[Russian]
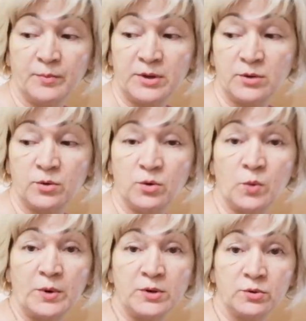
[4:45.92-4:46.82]

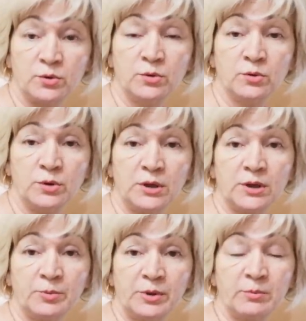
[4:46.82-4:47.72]
Потихоньку-потихоньку я
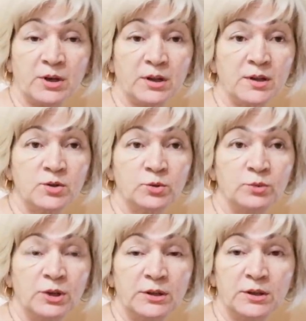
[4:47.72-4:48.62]
так прибралась,
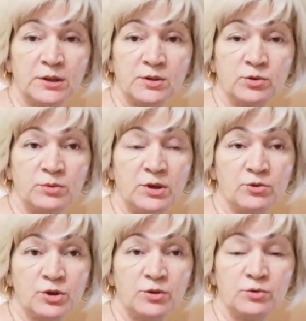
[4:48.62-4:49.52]
думаю, ладно, раз у
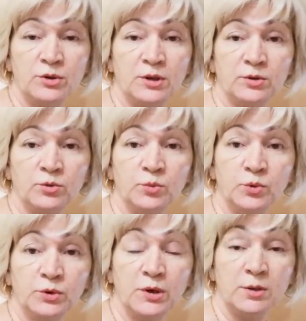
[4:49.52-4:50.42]
меня уже сегодня
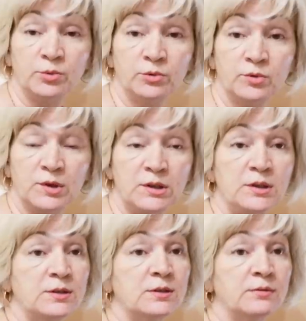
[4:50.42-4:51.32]
ноутбук я не буду
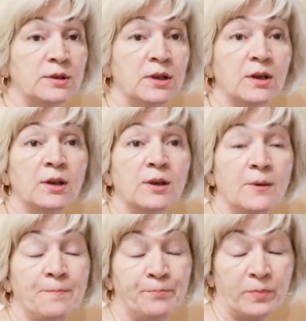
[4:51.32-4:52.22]
задействовать,
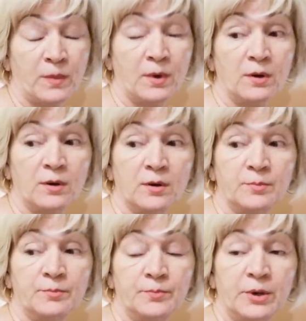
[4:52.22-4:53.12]
а,
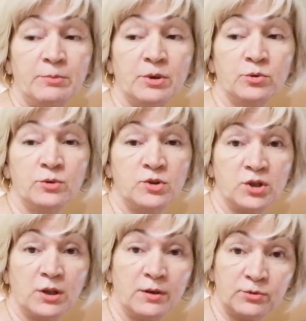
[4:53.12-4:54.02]
приберусь,
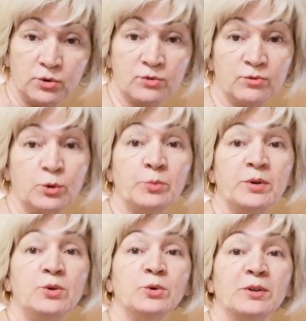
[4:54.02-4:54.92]
человек все же в дом
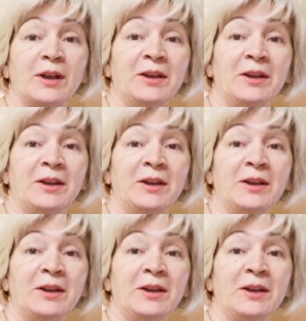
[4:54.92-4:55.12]
придет,